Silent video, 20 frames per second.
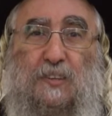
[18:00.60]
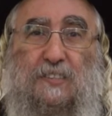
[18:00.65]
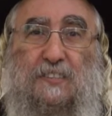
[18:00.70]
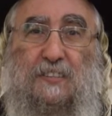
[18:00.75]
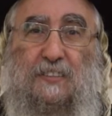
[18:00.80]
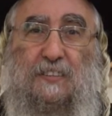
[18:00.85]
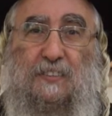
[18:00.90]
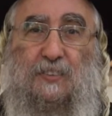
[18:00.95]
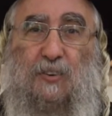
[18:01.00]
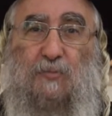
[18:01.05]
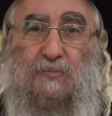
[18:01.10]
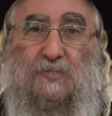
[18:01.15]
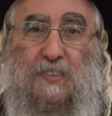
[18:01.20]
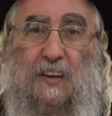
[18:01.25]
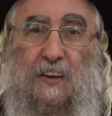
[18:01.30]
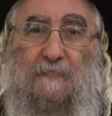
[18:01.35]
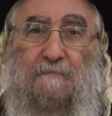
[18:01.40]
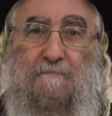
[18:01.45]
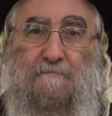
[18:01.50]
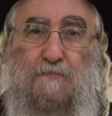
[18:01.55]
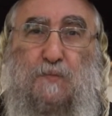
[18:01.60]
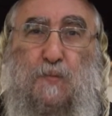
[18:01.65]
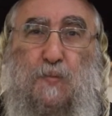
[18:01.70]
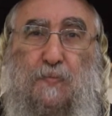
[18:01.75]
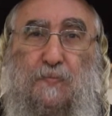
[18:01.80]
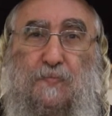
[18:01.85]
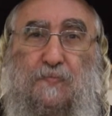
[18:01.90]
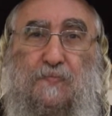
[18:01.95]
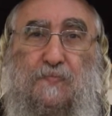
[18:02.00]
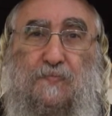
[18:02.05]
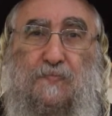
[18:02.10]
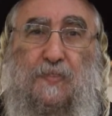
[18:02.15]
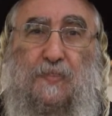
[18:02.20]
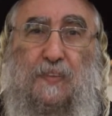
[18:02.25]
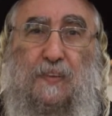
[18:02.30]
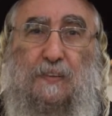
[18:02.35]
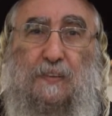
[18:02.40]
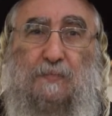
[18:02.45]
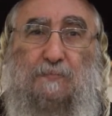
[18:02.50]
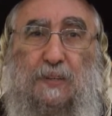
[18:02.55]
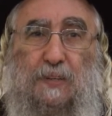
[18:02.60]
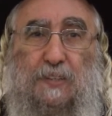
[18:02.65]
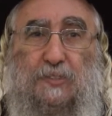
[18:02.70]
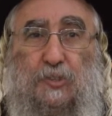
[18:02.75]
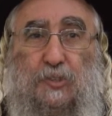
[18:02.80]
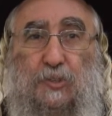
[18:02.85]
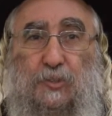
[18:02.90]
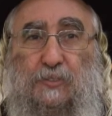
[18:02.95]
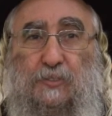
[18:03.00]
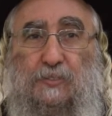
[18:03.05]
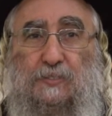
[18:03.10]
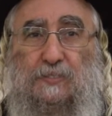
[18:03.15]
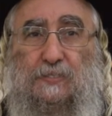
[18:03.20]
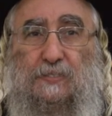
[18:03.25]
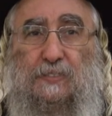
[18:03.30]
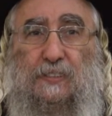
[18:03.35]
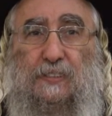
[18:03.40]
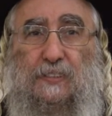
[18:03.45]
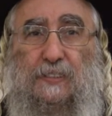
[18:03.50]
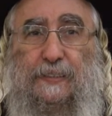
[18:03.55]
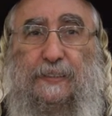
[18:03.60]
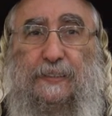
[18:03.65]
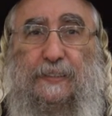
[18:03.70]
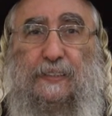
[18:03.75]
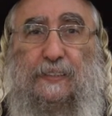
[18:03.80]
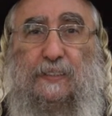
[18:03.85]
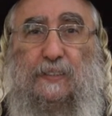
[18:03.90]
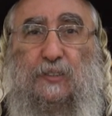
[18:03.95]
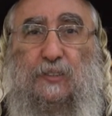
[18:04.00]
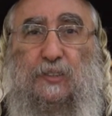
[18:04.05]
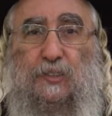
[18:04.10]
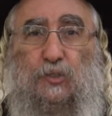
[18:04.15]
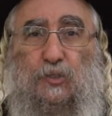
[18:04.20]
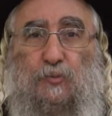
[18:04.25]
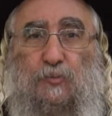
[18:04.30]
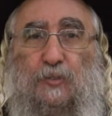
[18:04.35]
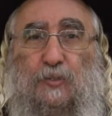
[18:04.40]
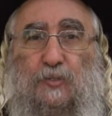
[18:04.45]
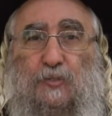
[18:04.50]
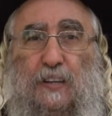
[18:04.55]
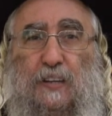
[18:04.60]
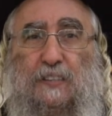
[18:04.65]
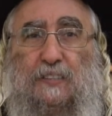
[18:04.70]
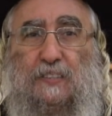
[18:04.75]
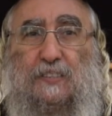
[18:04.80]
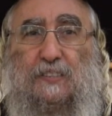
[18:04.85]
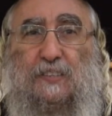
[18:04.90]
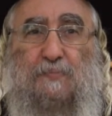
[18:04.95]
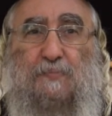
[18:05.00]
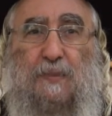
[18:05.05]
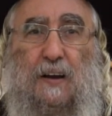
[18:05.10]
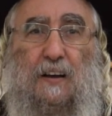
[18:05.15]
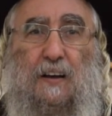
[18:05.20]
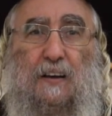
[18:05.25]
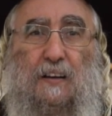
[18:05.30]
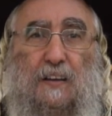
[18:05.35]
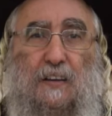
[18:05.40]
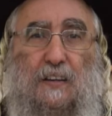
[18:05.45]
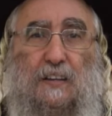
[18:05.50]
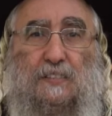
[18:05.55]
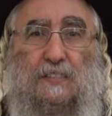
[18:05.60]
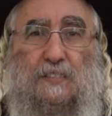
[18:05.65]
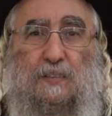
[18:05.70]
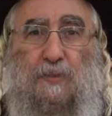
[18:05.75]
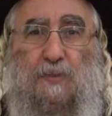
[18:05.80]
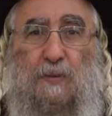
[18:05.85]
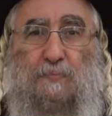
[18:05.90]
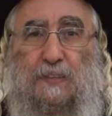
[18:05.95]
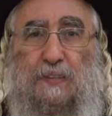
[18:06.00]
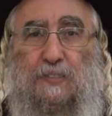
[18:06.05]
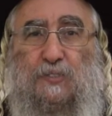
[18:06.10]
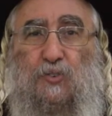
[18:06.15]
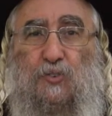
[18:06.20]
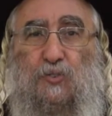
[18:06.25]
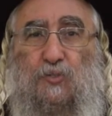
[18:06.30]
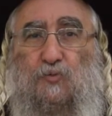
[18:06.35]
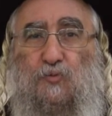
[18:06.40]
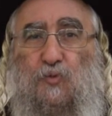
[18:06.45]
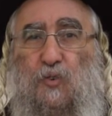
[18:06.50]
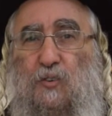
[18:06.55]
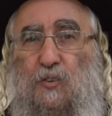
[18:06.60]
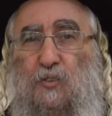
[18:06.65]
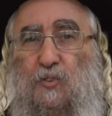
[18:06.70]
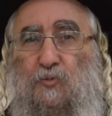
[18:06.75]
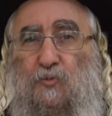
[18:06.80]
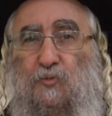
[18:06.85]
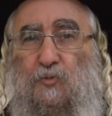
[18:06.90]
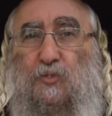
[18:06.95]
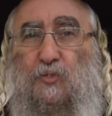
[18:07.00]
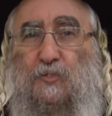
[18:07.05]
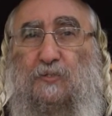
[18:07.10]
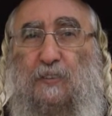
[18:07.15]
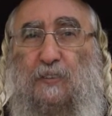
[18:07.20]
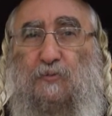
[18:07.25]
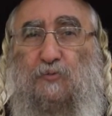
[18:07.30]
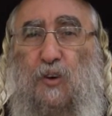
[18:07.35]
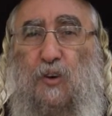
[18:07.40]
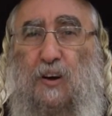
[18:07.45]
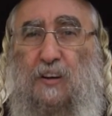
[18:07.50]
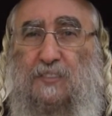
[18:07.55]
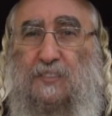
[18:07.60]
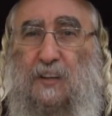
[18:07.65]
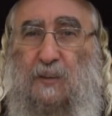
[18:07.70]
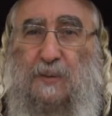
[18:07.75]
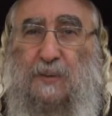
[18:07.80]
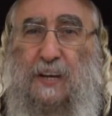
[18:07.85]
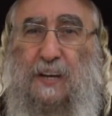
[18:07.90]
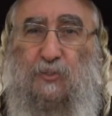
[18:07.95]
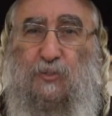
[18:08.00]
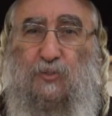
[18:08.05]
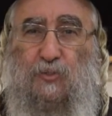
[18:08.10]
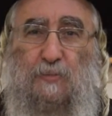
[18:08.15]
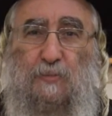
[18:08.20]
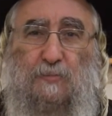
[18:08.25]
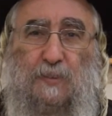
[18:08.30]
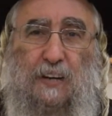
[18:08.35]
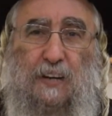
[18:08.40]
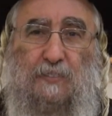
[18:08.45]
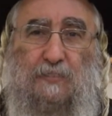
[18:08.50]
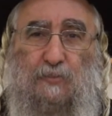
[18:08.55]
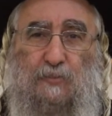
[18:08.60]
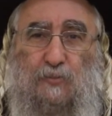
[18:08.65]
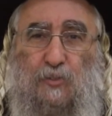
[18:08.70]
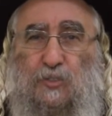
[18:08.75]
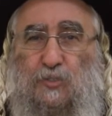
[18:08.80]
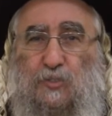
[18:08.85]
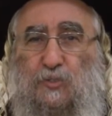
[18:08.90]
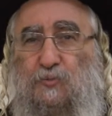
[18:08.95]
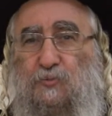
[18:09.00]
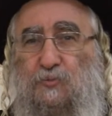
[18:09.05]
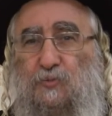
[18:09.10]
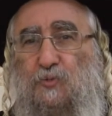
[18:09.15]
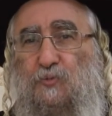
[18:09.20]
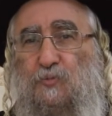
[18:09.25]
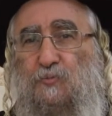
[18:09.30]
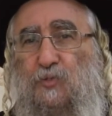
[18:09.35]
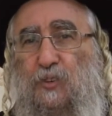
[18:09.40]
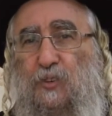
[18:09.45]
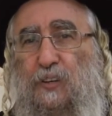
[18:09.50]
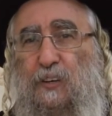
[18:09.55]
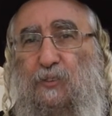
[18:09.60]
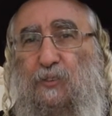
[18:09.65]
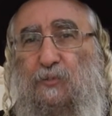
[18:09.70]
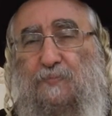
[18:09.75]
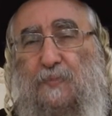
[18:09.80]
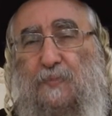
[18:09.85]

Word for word: c'est comme ça parce que et, tu peux tu vas dire c'est pas c'est pas parce que le veau, le veau il va voir sa mère ou la mère elle va voir son veau mourir